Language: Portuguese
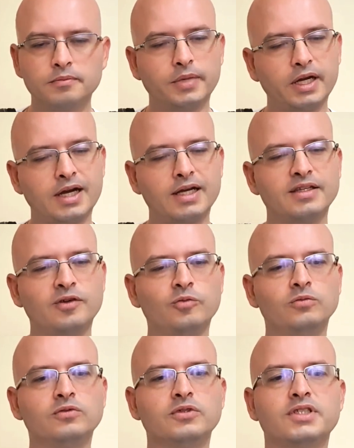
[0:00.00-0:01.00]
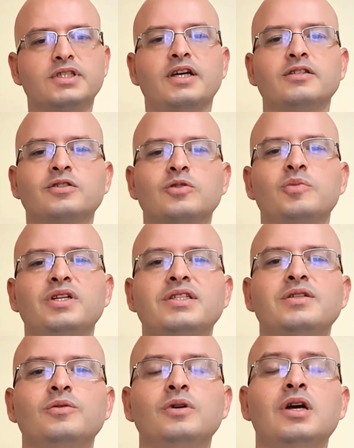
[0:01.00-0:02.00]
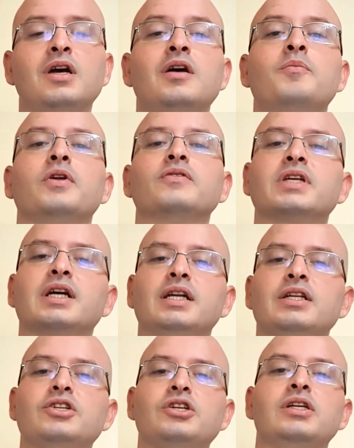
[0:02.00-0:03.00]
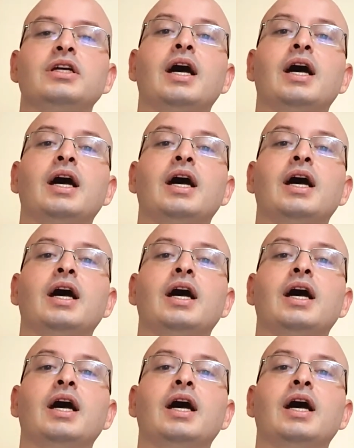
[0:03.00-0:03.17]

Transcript: para cada um dos estados do Brasil para você garantir,